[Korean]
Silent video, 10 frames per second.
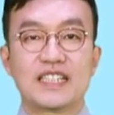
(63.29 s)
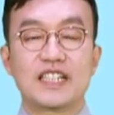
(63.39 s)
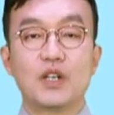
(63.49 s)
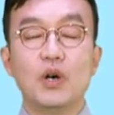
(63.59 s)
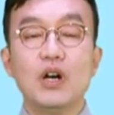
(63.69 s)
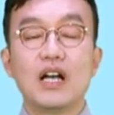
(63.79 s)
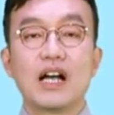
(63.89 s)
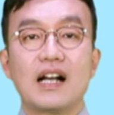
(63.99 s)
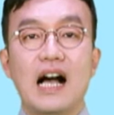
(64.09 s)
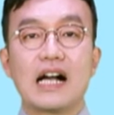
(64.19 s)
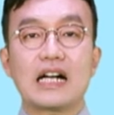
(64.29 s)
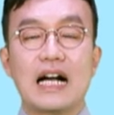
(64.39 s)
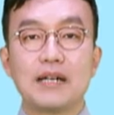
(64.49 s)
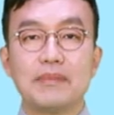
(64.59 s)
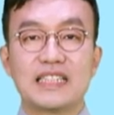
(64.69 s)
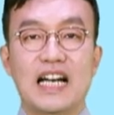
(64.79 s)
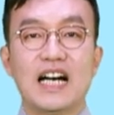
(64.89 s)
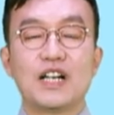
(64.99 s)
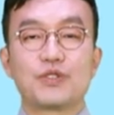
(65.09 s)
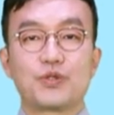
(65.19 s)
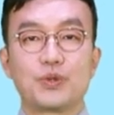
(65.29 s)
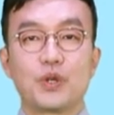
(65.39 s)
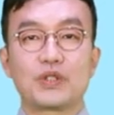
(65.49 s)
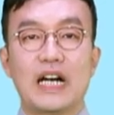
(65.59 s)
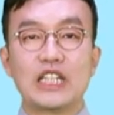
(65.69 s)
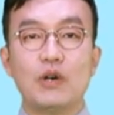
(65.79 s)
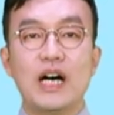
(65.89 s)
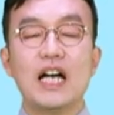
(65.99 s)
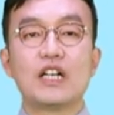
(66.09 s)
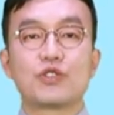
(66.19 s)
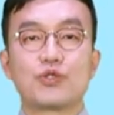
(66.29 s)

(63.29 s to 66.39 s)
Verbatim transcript: 그리고 각 강마다 중요 단어와